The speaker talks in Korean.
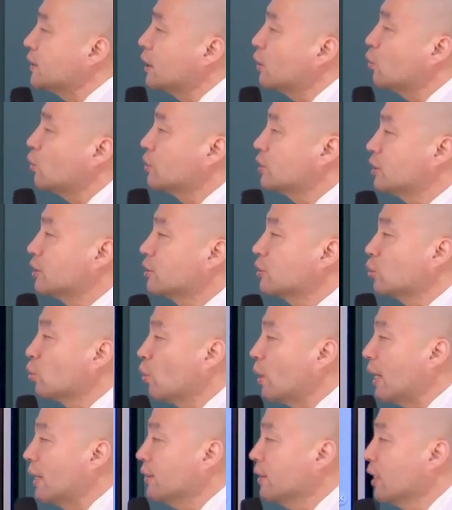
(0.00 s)
세월을
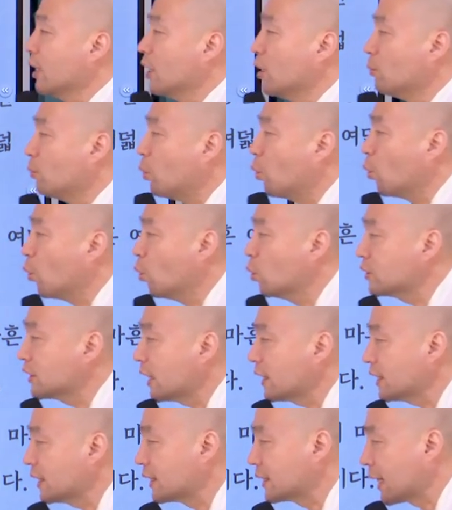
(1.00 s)
동안
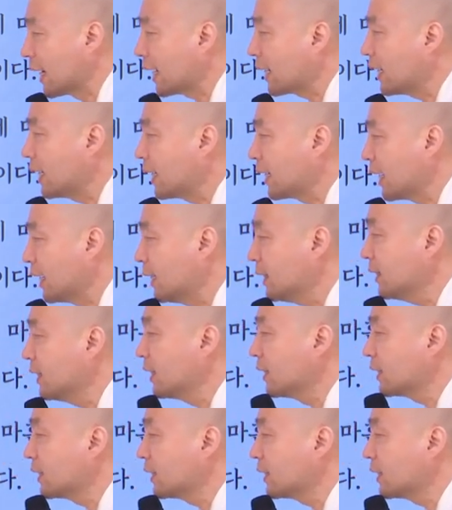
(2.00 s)
보살이 닦아야 할